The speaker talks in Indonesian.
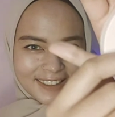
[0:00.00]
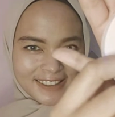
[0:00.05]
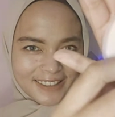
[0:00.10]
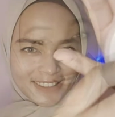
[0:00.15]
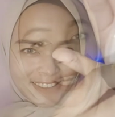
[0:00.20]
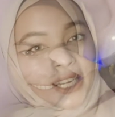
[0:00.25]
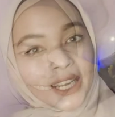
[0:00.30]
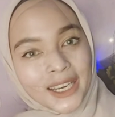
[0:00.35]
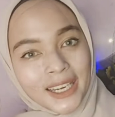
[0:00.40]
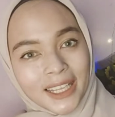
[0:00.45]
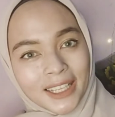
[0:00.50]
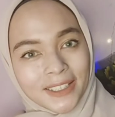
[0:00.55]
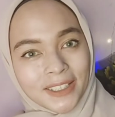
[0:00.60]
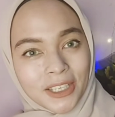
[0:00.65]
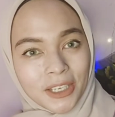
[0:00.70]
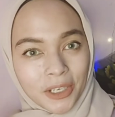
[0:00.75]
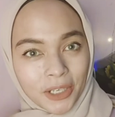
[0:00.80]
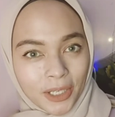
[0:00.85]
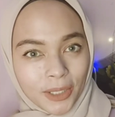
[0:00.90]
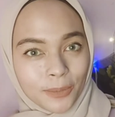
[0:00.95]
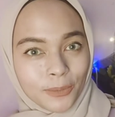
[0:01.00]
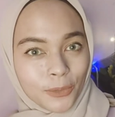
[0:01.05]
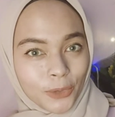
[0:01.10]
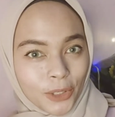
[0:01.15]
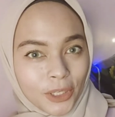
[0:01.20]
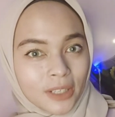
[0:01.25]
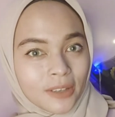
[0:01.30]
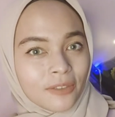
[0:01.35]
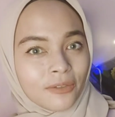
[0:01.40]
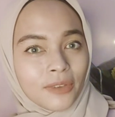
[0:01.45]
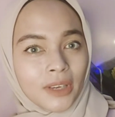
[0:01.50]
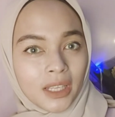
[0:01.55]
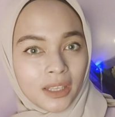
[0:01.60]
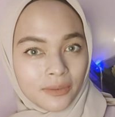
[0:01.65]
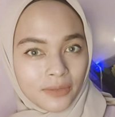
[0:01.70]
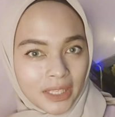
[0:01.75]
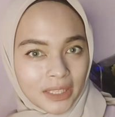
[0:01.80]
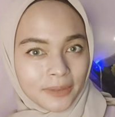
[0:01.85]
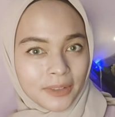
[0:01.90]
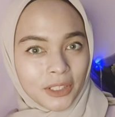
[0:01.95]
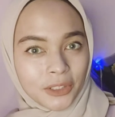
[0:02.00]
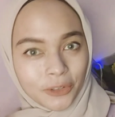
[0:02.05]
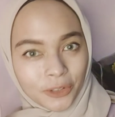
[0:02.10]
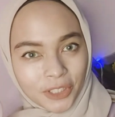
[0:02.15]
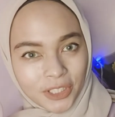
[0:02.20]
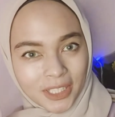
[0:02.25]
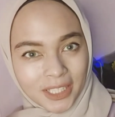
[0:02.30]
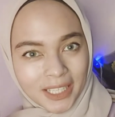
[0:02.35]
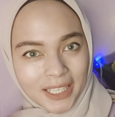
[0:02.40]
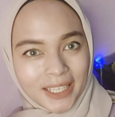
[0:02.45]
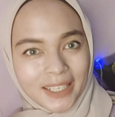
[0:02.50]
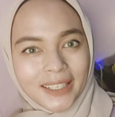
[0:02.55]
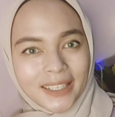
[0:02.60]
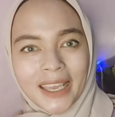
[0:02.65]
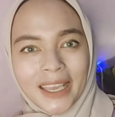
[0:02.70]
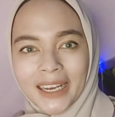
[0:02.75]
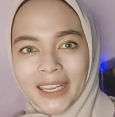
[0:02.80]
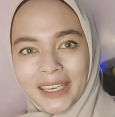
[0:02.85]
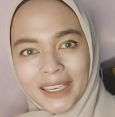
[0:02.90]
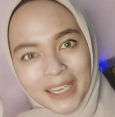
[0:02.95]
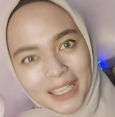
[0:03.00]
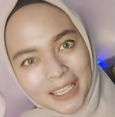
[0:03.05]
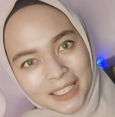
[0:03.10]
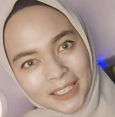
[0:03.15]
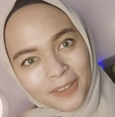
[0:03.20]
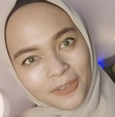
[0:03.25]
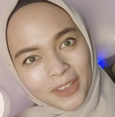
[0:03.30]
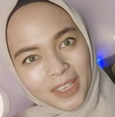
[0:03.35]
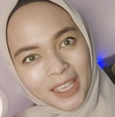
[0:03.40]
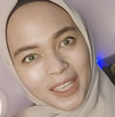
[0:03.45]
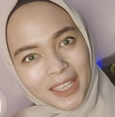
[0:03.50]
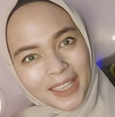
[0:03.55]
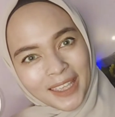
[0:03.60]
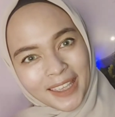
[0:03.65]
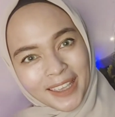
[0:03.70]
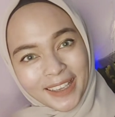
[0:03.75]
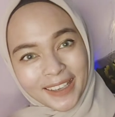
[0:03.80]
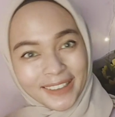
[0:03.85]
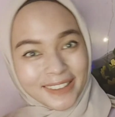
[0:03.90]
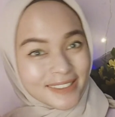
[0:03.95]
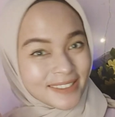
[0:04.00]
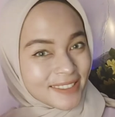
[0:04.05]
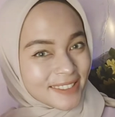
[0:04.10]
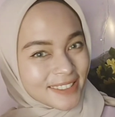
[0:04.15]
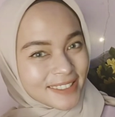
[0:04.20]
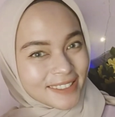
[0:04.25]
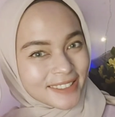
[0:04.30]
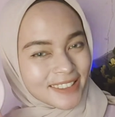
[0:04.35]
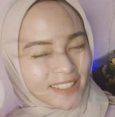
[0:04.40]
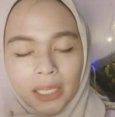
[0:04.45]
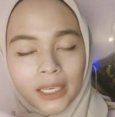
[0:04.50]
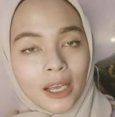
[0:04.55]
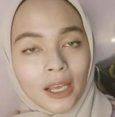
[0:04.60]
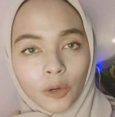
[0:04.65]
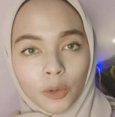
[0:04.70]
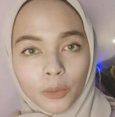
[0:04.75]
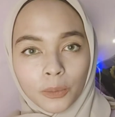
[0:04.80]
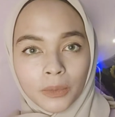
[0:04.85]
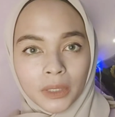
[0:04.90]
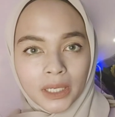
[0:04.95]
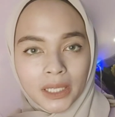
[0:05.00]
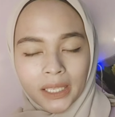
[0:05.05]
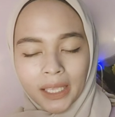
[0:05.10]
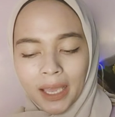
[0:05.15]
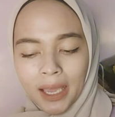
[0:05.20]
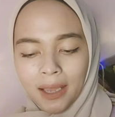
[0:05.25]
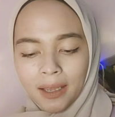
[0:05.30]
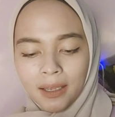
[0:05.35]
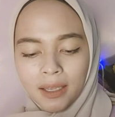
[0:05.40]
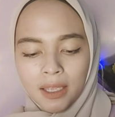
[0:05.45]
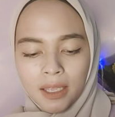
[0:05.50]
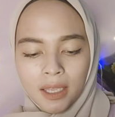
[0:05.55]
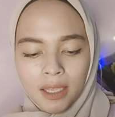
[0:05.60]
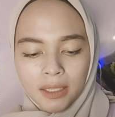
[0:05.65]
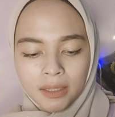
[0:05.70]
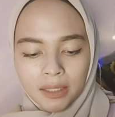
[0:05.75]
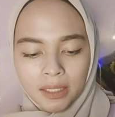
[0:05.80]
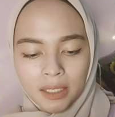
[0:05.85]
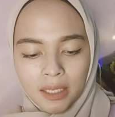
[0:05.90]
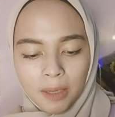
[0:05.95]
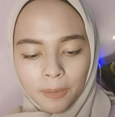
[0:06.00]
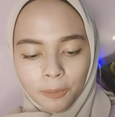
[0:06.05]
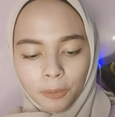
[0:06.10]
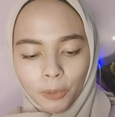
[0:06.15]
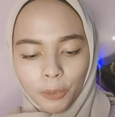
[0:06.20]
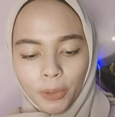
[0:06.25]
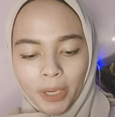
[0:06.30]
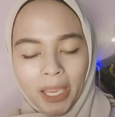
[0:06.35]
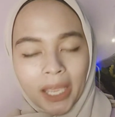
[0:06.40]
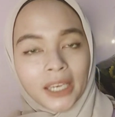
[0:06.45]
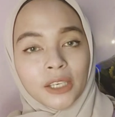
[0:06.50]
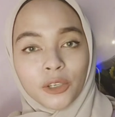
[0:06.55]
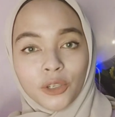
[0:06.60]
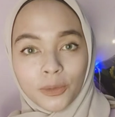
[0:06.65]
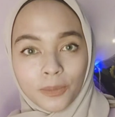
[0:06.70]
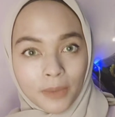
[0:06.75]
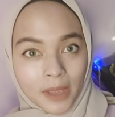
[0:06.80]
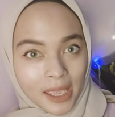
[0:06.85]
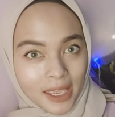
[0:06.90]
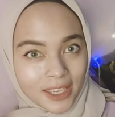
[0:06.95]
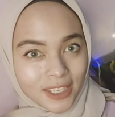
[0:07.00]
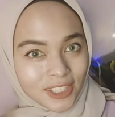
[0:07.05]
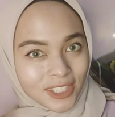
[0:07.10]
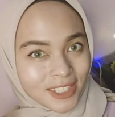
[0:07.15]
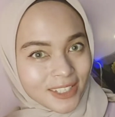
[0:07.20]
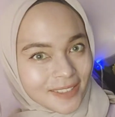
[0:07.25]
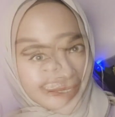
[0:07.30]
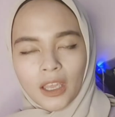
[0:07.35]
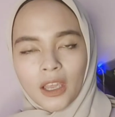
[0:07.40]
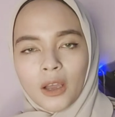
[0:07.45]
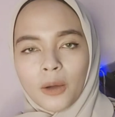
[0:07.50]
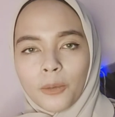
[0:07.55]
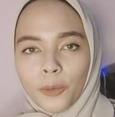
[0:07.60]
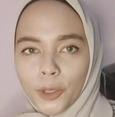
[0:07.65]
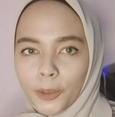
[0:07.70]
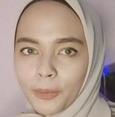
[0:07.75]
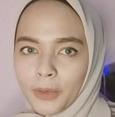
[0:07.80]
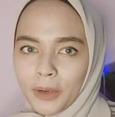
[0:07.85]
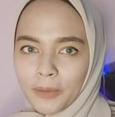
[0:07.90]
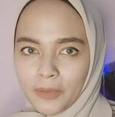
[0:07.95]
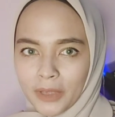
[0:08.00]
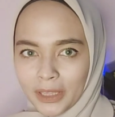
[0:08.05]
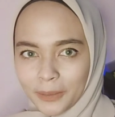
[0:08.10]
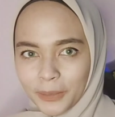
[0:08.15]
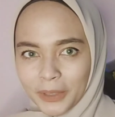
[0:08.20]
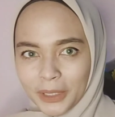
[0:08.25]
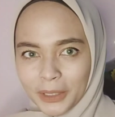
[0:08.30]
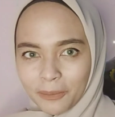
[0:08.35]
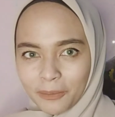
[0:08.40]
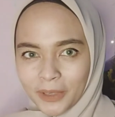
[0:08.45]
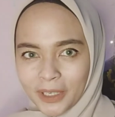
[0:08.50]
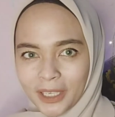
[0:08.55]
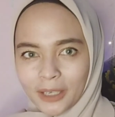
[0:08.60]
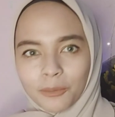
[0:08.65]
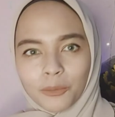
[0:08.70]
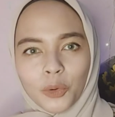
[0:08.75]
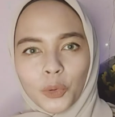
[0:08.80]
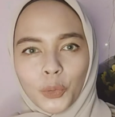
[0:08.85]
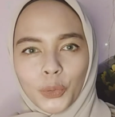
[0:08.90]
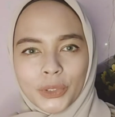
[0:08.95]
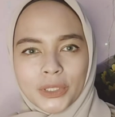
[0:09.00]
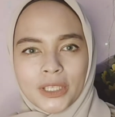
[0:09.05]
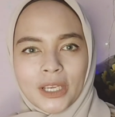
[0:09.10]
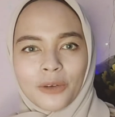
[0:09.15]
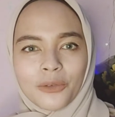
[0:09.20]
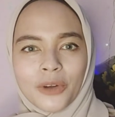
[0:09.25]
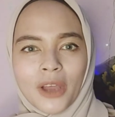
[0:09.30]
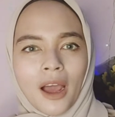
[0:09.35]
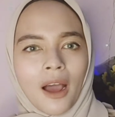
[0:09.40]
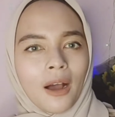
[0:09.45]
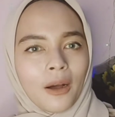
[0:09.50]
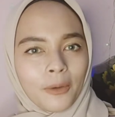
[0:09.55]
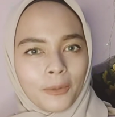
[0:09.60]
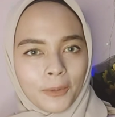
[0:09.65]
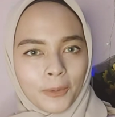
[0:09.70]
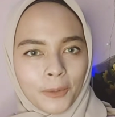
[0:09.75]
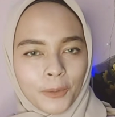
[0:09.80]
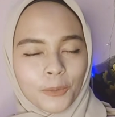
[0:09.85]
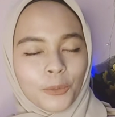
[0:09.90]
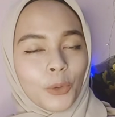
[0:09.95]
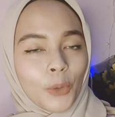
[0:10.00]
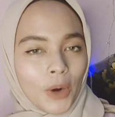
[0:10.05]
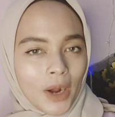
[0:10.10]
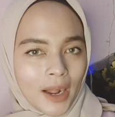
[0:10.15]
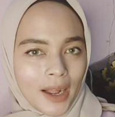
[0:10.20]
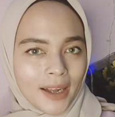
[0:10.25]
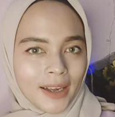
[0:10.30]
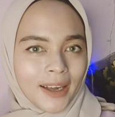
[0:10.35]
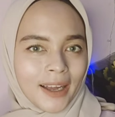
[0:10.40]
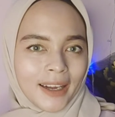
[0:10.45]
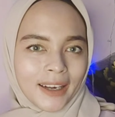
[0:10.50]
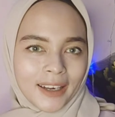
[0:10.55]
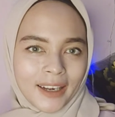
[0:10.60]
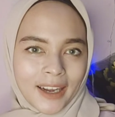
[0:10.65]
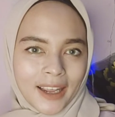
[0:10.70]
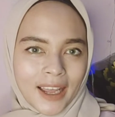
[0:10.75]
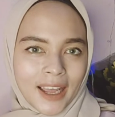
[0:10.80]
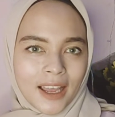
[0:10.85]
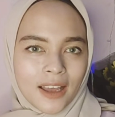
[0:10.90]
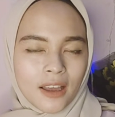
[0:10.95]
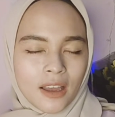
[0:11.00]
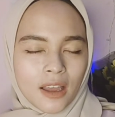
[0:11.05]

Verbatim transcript: Ini adalah Secret Mood Velvet Cushion dari Nessie Ini aku beli yang 30N Nude Beige mohon maaf ya teman-teman bungkusnya udah aku buang karena